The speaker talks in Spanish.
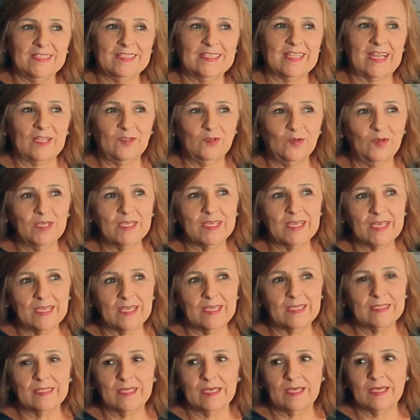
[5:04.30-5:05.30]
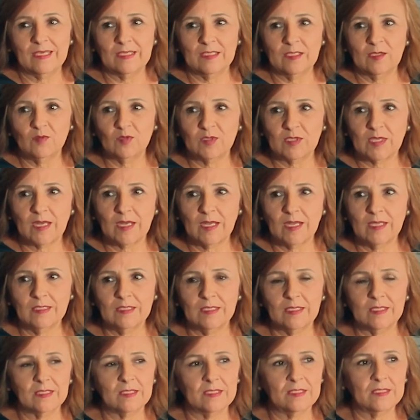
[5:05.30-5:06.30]
Trato de, que, de, usarlas
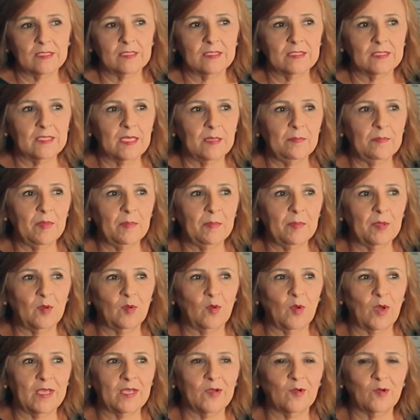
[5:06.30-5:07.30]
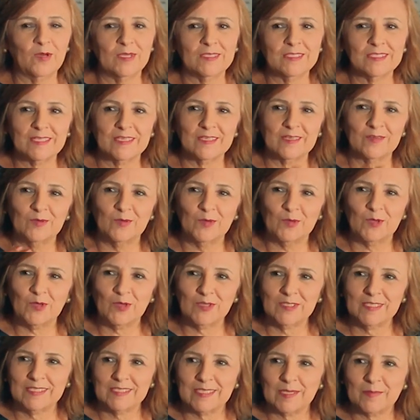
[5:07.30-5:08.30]
desde siempre, pero hay cosas
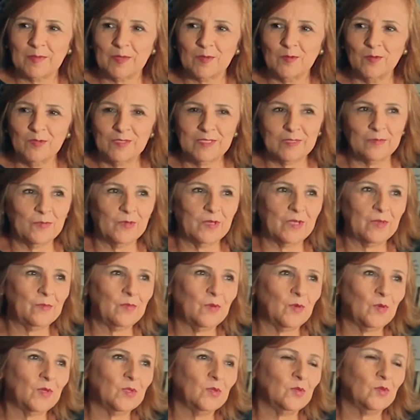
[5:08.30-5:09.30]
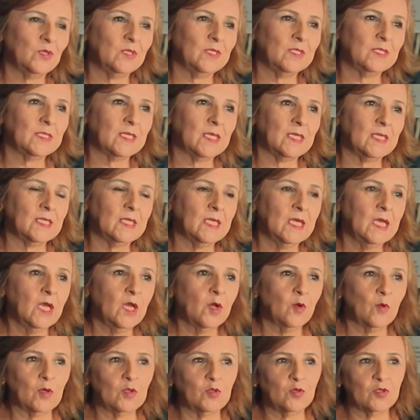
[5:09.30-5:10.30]
curiosas que me gustan, por ejemplo, cuando dicen,
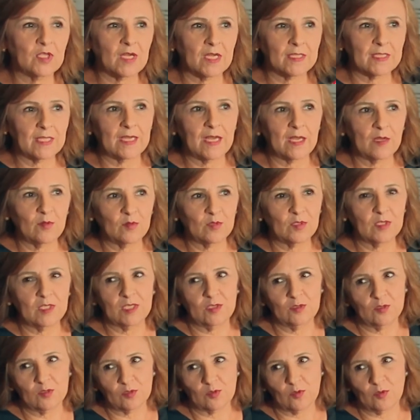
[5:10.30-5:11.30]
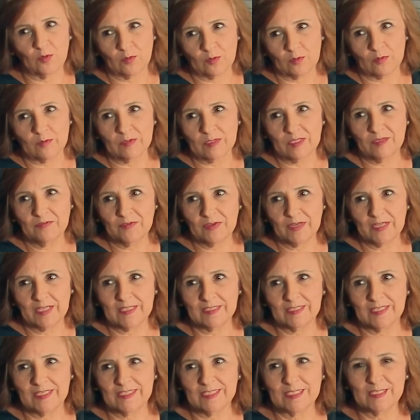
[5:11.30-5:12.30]
cuando tratan a los niños con
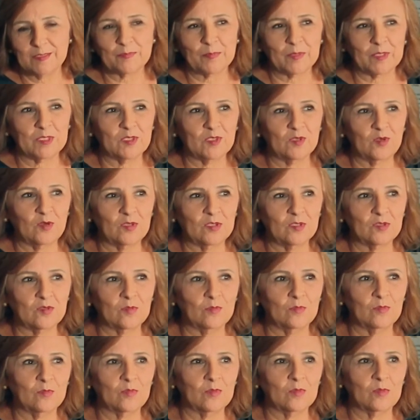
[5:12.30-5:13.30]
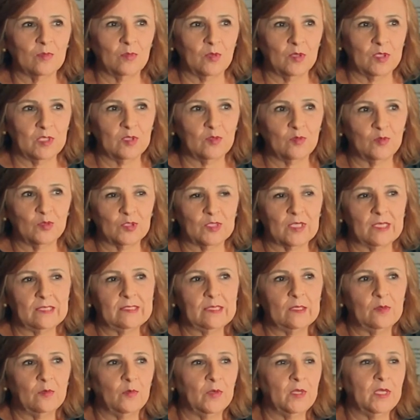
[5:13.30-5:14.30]
diferentes expresiones, como, como dicen ustedes,
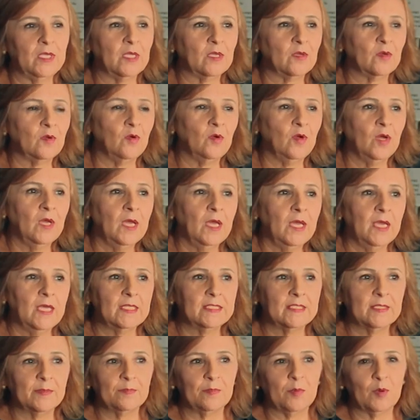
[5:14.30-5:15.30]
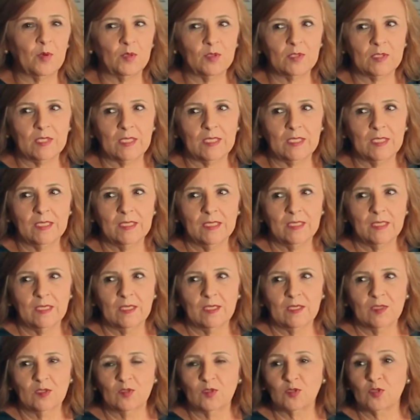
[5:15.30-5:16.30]
el guirro, el cipote.
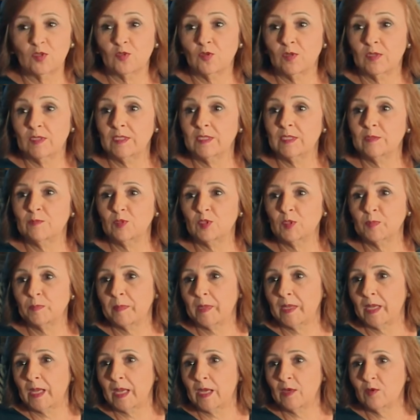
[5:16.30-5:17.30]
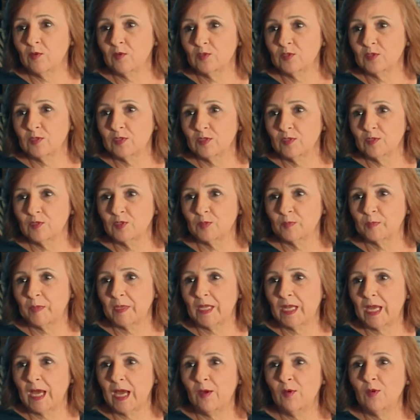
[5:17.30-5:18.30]
Nosotros les decimos pelados, los
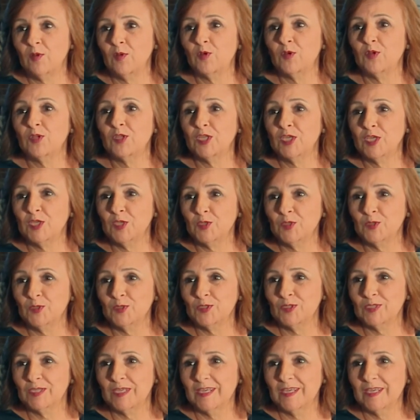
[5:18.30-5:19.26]
pelados, los niños.